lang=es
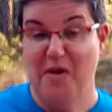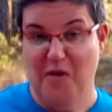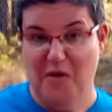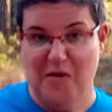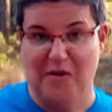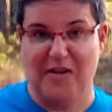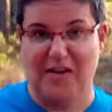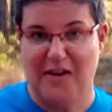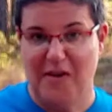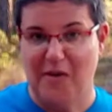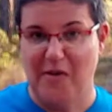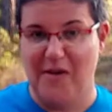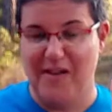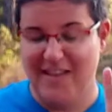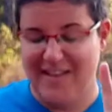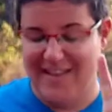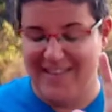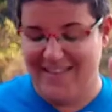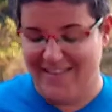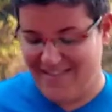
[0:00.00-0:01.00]
pero creo,
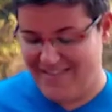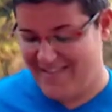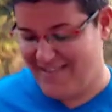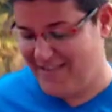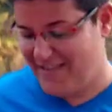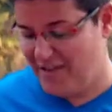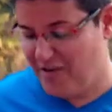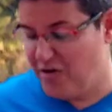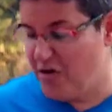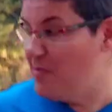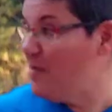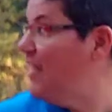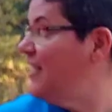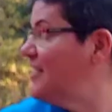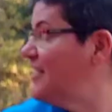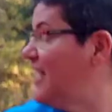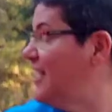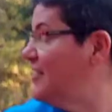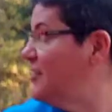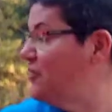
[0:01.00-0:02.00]
¿eh? Si no, no me
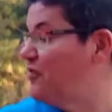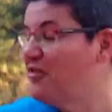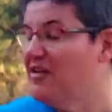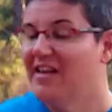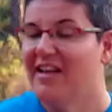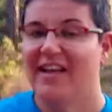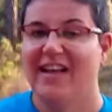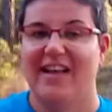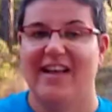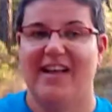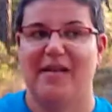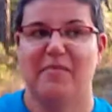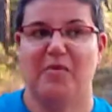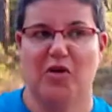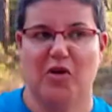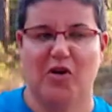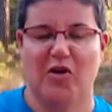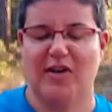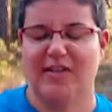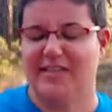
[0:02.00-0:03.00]
hagas caso.
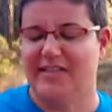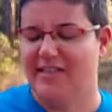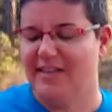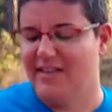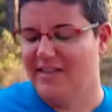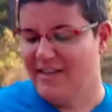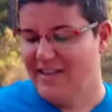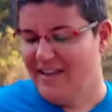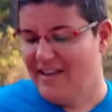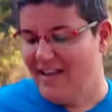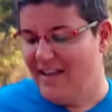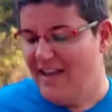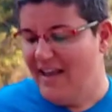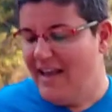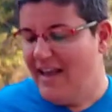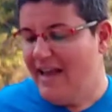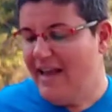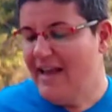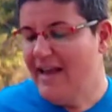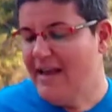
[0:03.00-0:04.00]
Pero creo que sí.
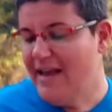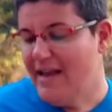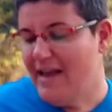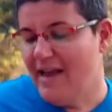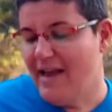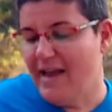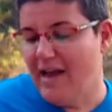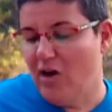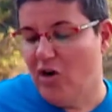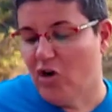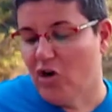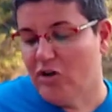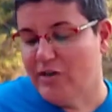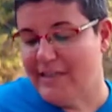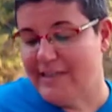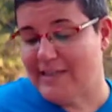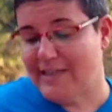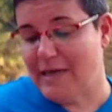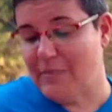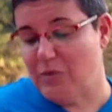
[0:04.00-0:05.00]
Eh, hoy
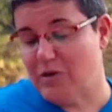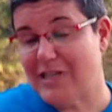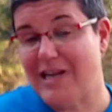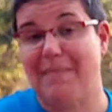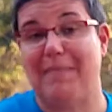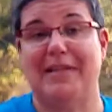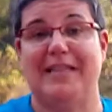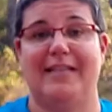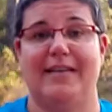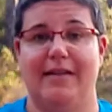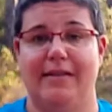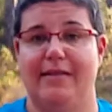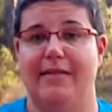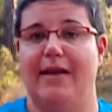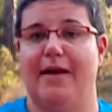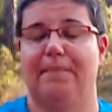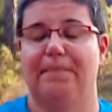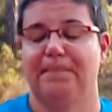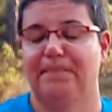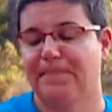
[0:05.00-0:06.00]
contestamos a
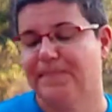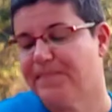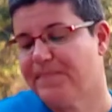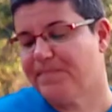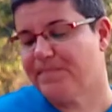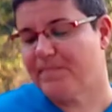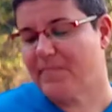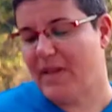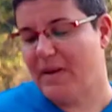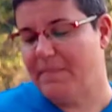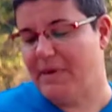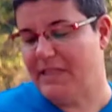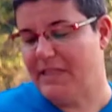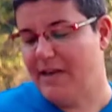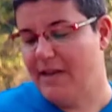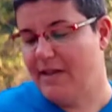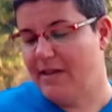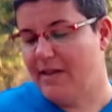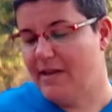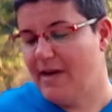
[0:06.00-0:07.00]
Patricia.
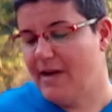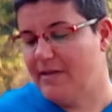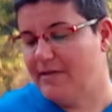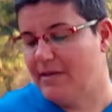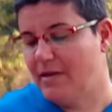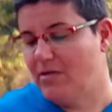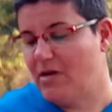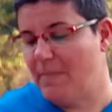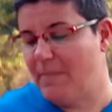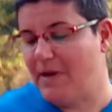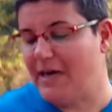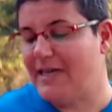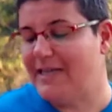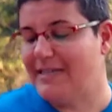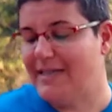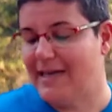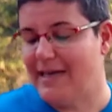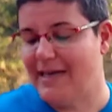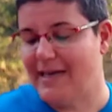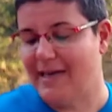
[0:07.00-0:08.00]
Patricia tiene una
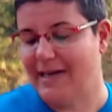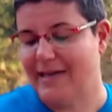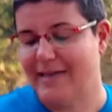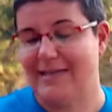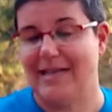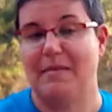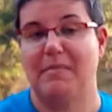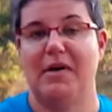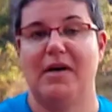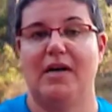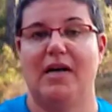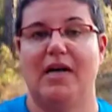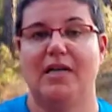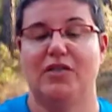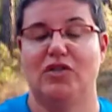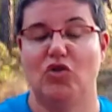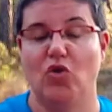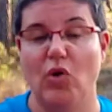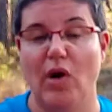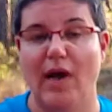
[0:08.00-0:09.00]
perrita que se llama
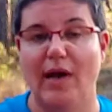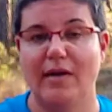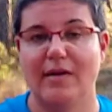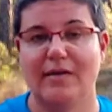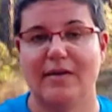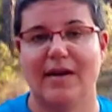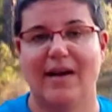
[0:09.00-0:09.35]
Chula,